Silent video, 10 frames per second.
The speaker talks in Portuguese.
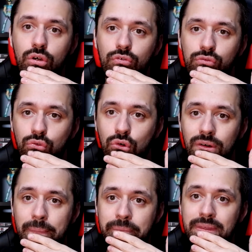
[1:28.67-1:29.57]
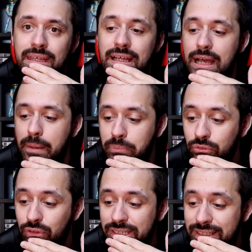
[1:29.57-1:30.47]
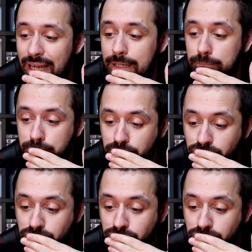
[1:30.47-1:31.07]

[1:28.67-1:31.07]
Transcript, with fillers: eu vou aproveitar.